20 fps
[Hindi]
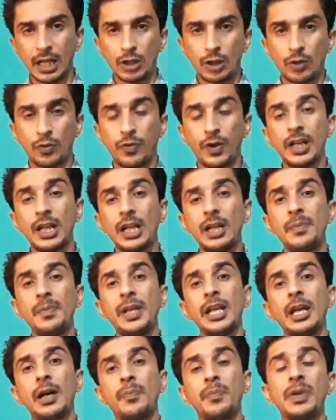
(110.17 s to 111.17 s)
तो फाइनली
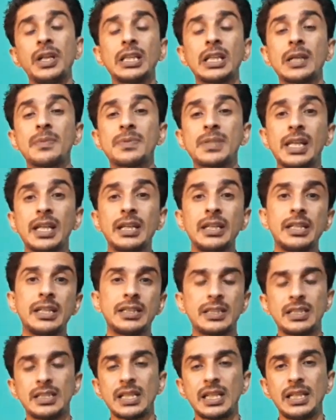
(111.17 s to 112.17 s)
मैंने अपनी तरफ से एक
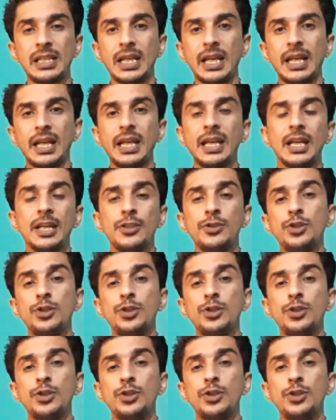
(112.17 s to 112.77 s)
डिसीजन लिया है